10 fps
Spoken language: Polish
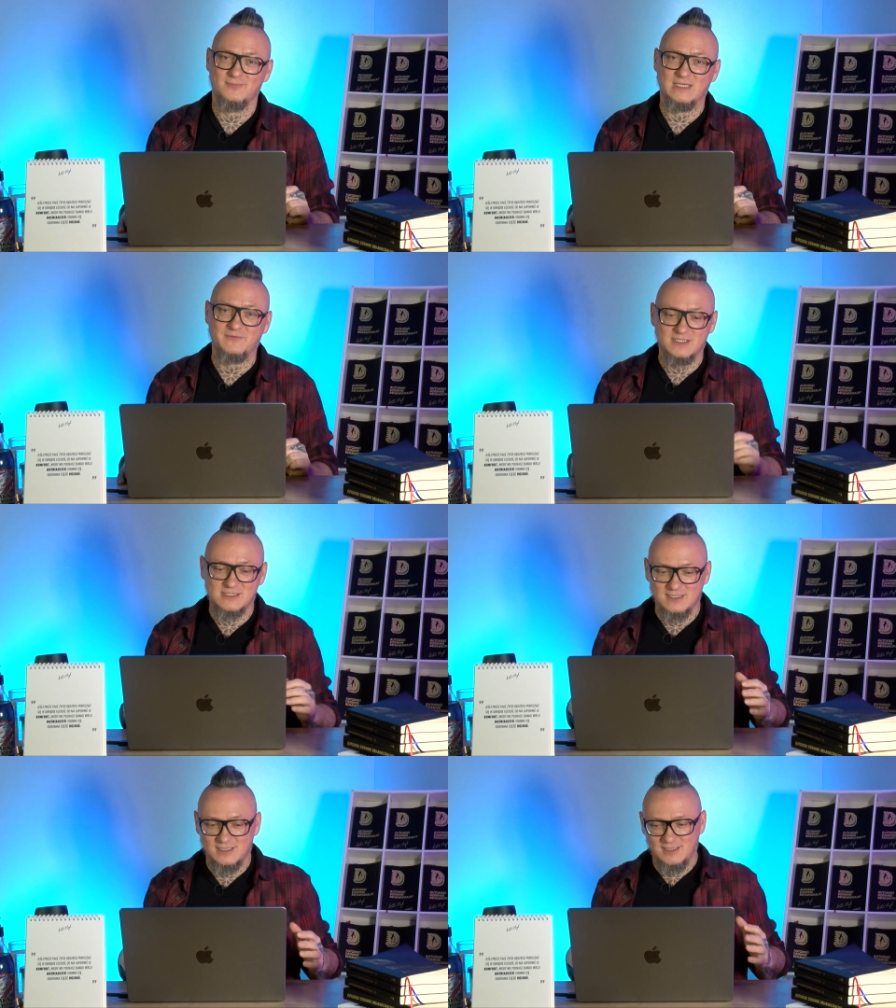A
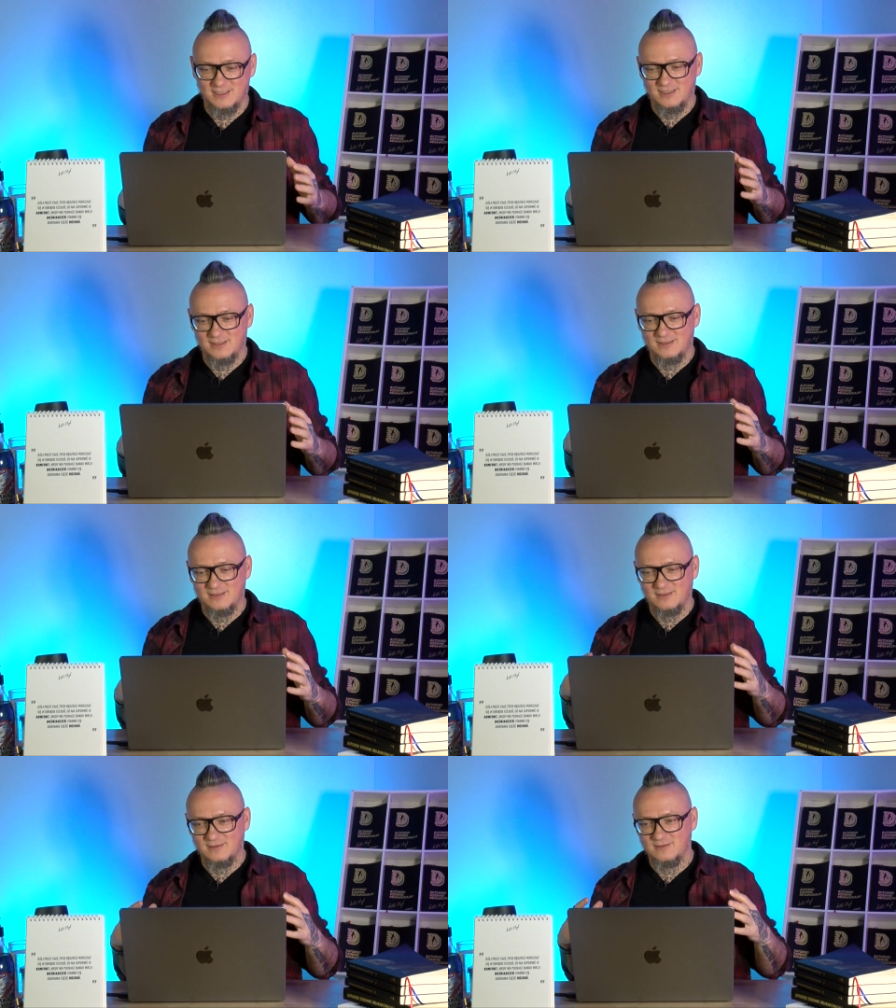więc
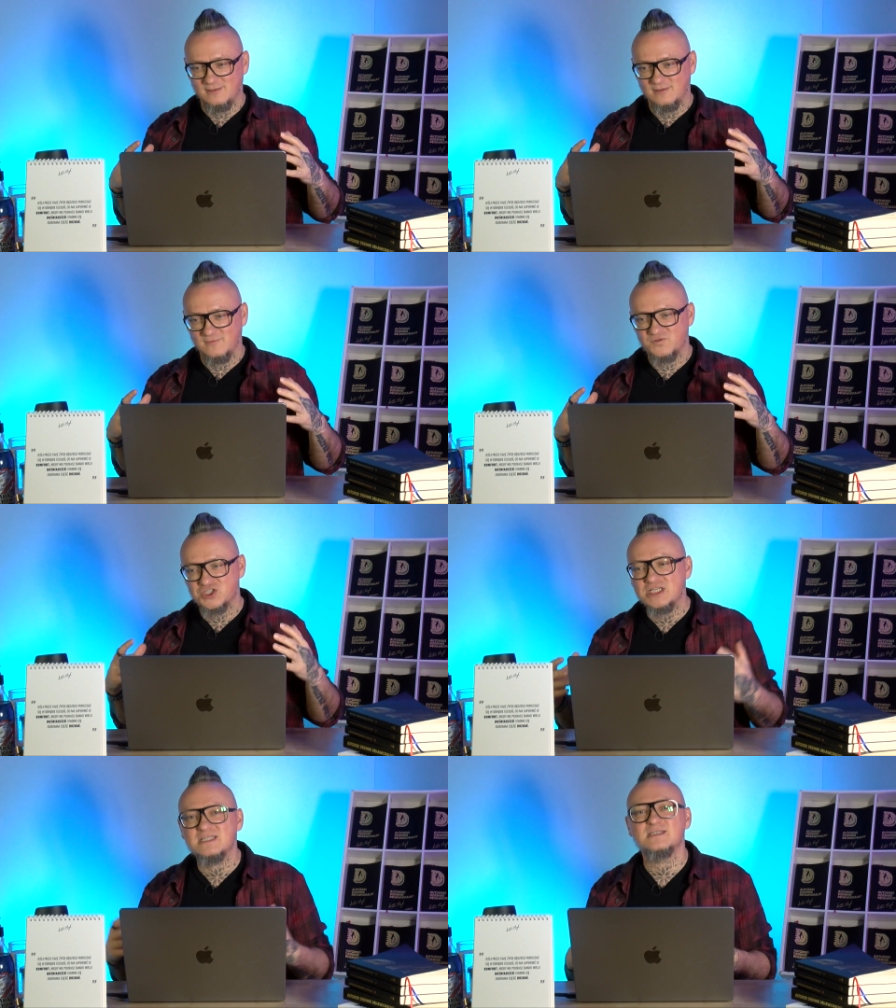
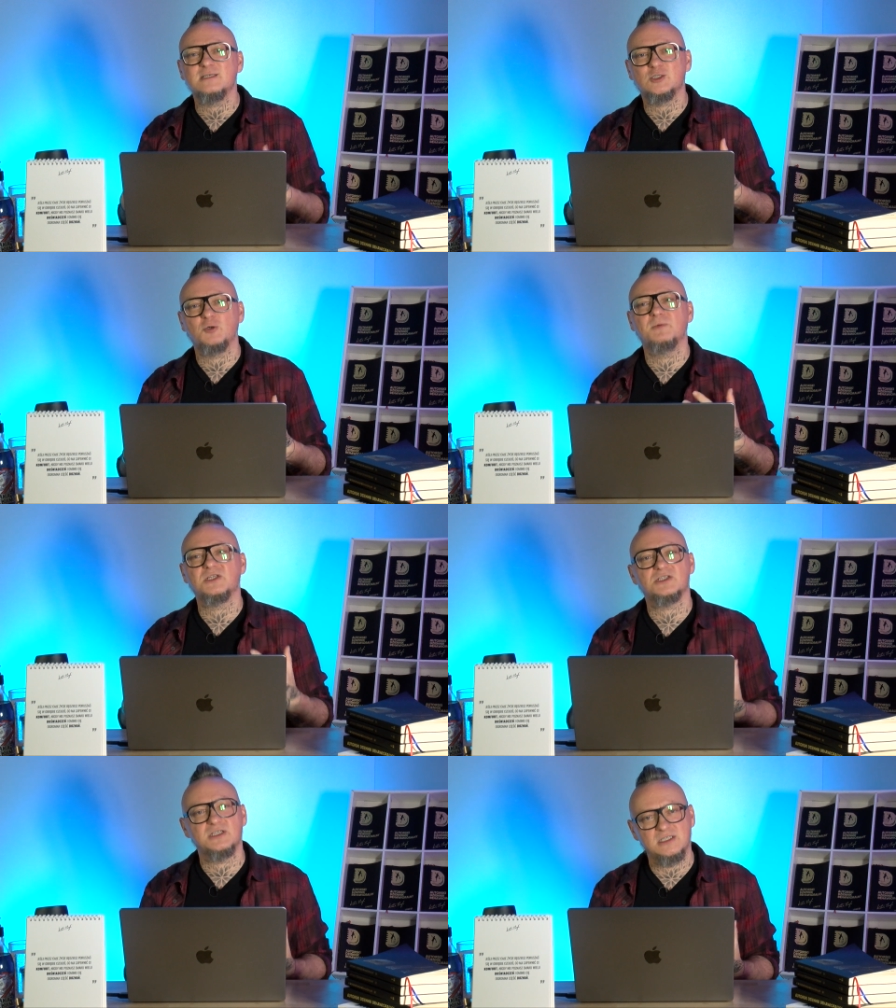wszyscy chcą być
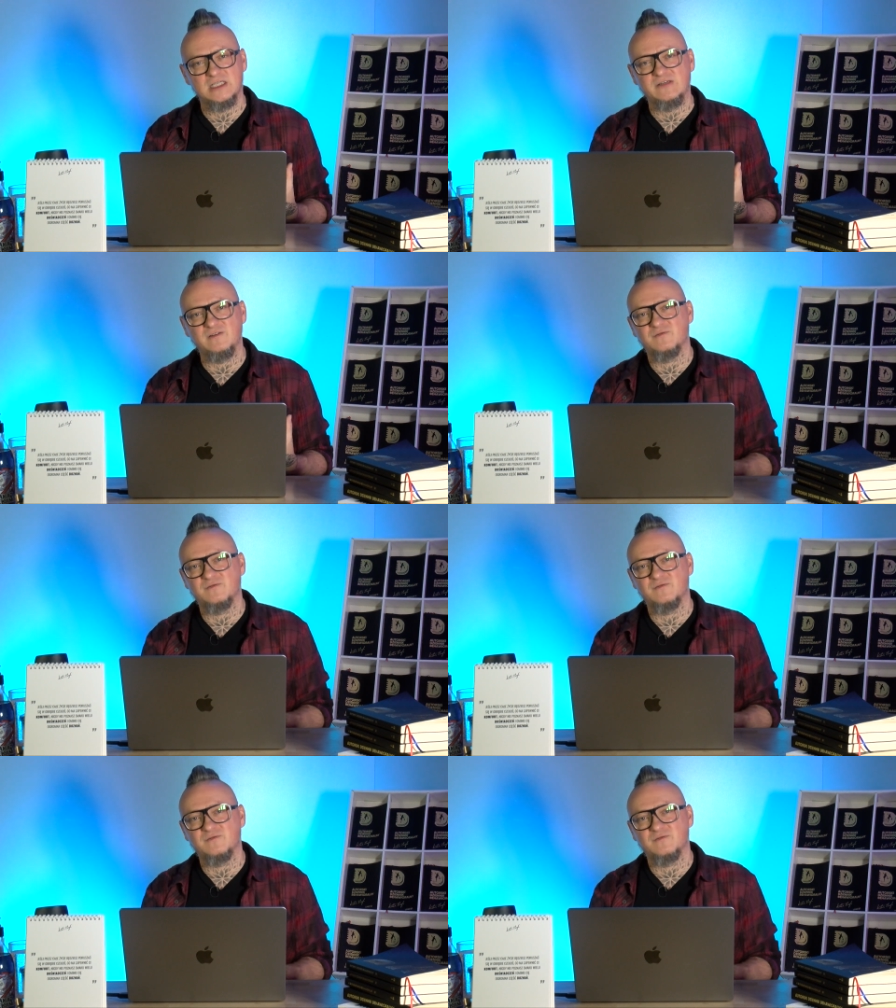szczęśliwi,